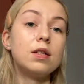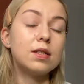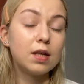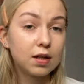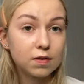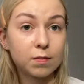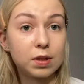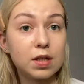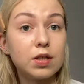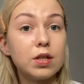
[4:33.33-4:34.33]
Nie znalazłam
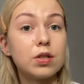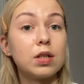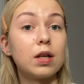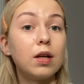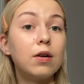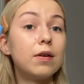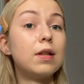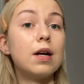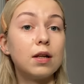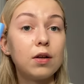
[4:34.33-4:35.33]
też jeszcze takiego
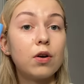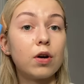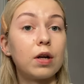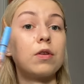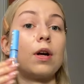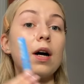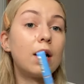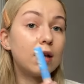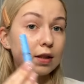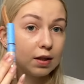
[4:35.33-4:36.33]
idealnego korektora,
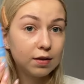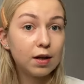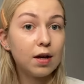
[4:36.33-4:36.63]
ale ten